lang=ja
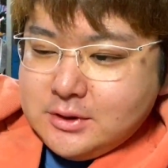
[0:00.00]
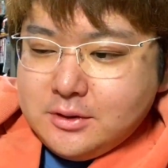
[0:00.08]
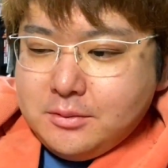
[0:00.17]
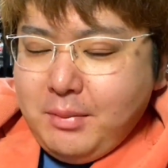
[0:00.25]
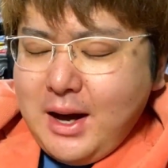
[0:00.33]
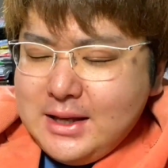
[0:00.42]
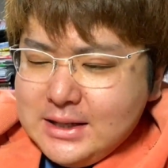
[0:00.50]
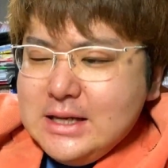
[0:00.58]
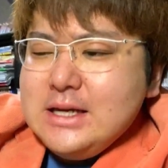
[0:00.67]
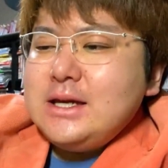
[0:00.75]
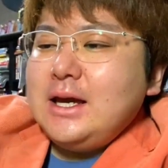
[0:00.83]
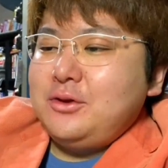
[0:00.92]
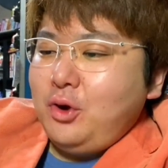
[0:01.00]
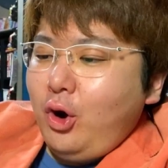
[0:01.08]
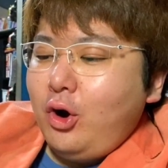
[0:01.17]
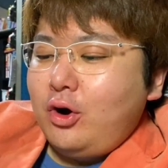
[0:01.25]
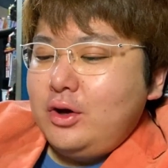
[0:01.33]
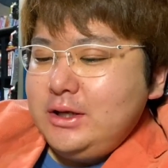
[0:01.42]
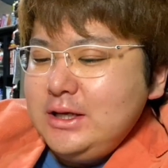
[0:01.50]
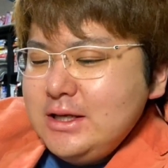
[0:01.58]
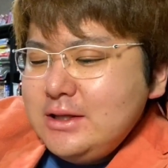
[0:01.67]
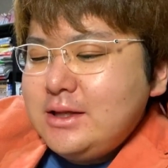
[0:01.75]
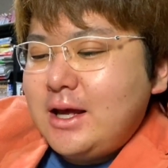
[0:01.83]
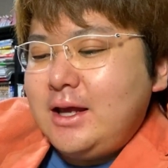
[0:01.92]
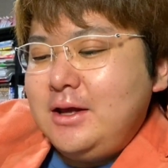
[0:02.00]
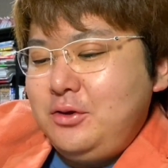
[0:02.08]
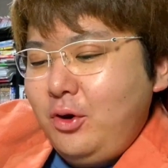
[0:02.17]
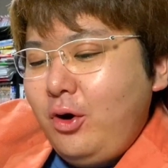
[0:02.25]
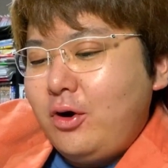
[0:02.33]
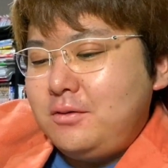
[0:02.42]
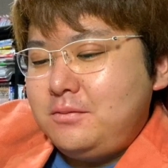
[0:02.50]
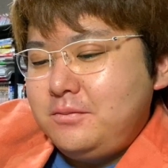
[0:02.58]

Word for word: まあいいけど、いいんだけど、